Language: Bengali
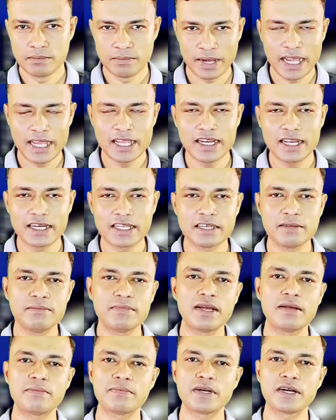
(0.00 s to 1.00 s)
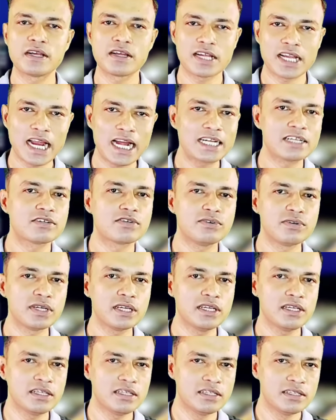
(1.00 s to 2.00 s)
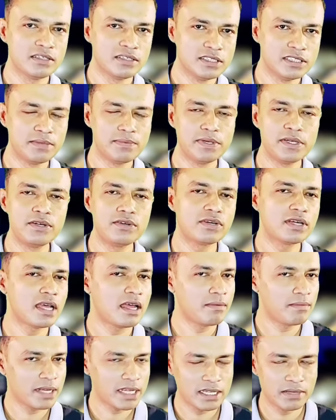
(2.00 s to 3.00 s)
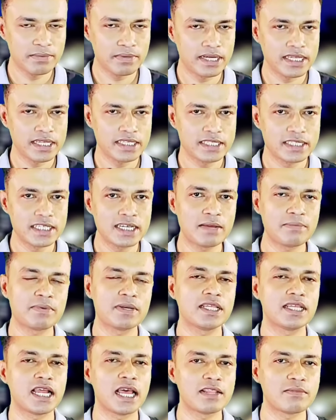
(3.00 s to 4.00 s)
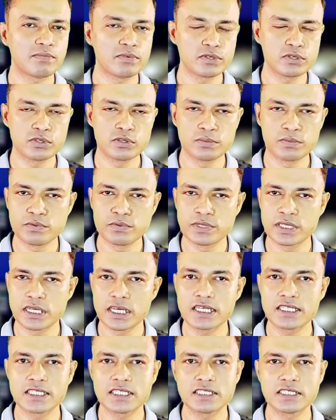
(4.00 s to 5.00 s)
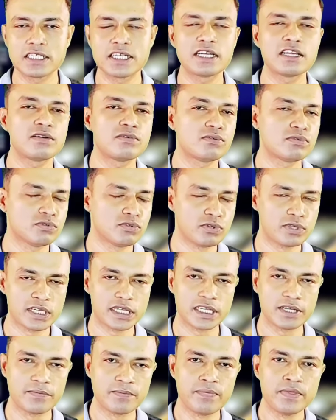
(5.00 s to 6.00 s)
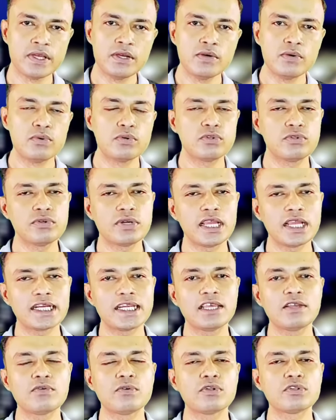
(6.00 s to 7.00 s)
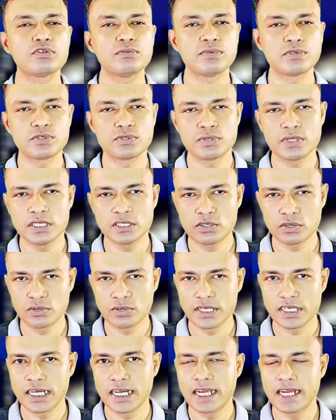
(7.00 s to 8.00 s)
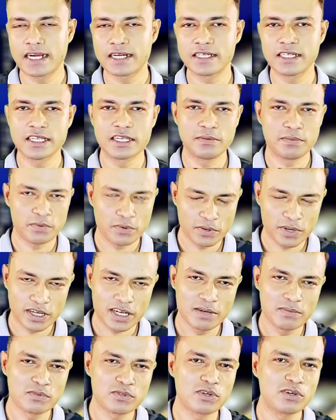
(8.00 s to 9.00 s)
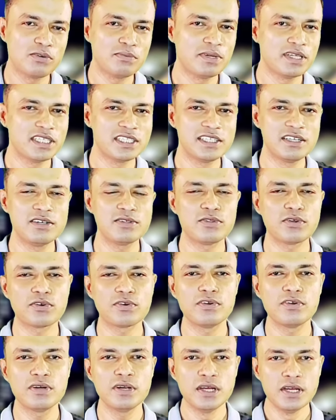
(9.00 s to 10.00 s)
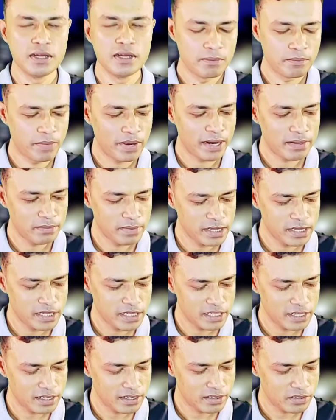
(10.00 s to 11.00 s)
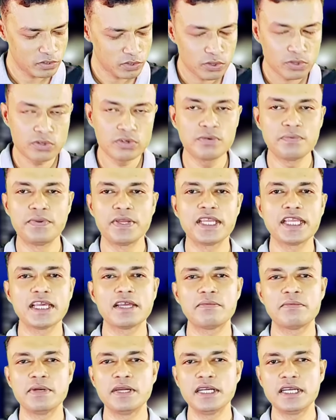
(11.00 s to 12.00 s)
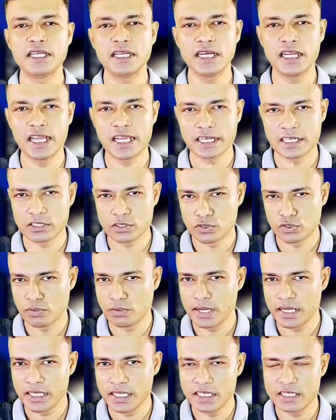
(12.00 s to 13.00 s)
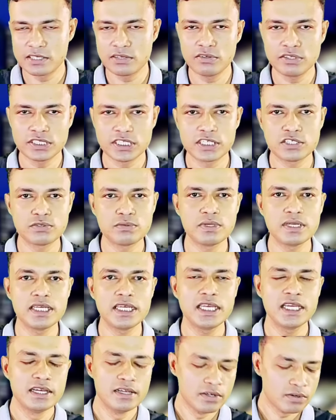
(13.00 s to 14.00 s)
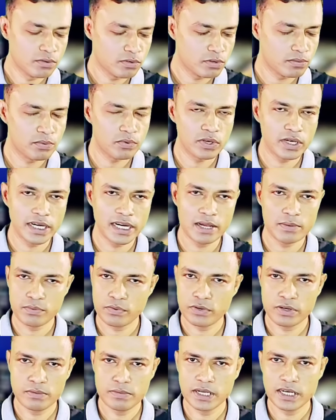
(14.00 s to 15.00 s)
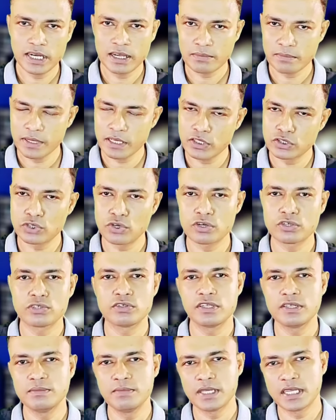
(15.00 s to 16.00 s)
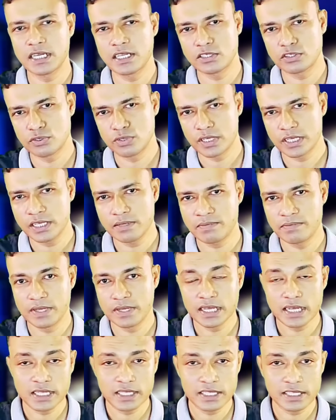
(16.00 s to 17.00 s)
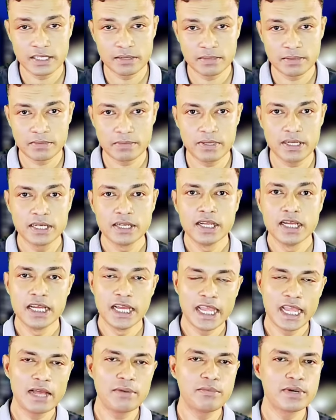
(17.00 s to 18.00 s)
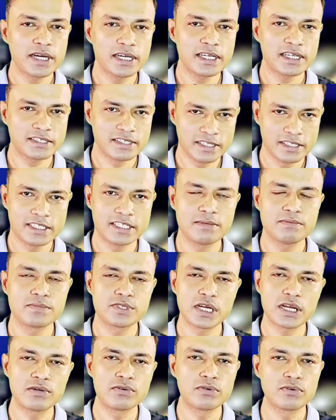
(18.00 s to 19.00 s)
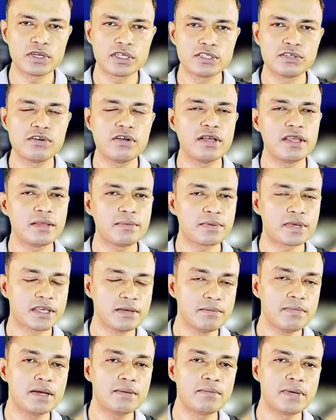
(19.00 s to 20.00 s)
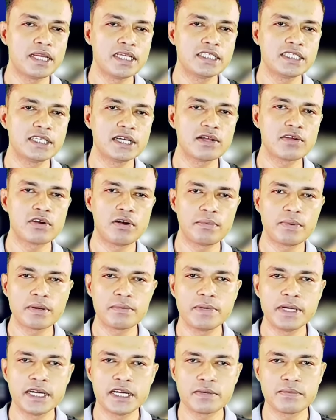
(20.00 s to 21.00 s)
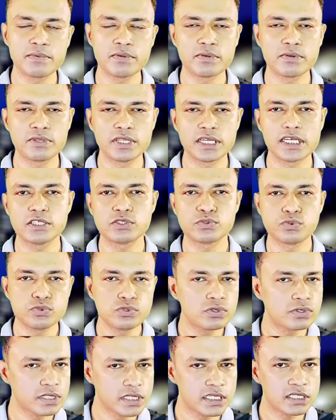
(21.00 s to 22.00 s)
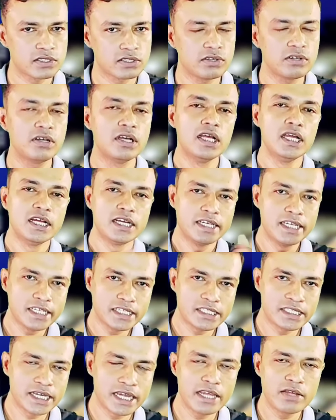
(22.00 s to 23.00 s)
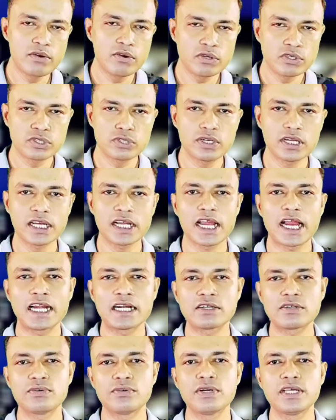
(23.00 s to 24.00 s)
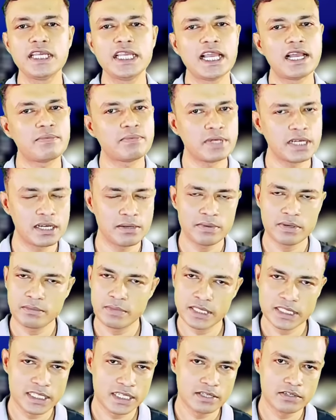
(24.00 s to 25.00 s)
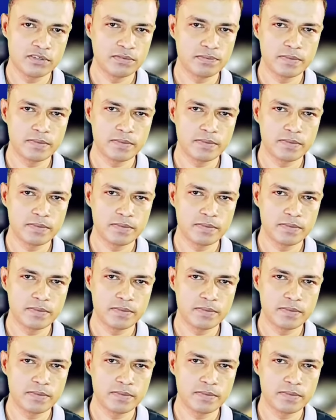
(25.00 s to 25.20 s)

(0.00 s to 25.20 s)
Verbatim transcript: ভাইরাল কিংবা আপনারা কাট করে যে ভিডিওটা আমাকে পাঠিয়েছেন আপনাদের হাত পর্যন্ত পৌঁছে গিয়েছে সেটার উত্তর কি উত্তর একটাই গত বছরে যখন কিনা আর্টিকে প্রোগ্রাম চলমান ছিল তখন পারমিটের জন্য ফিঙ্গারপ্রিন্টের একটা সময় দিয়েছিল সে সময় কোনো প্রকার অ্যাপয়েন্টমেন্ট লাগবে না সরাসরি ইমিগ্রেশনে গিয়ে ফিঙ্গার দিতে পারবে এমন একটা সিস্টেম চালু করেছিল কিংবা মালয়েশিয়া গভর্নমেন্টের পক্ষ থেকে সুযোগ দিয়েছিল ঠিক সেই অংশটা কাট করেই আপনারা আমার মাঝে কিন্তু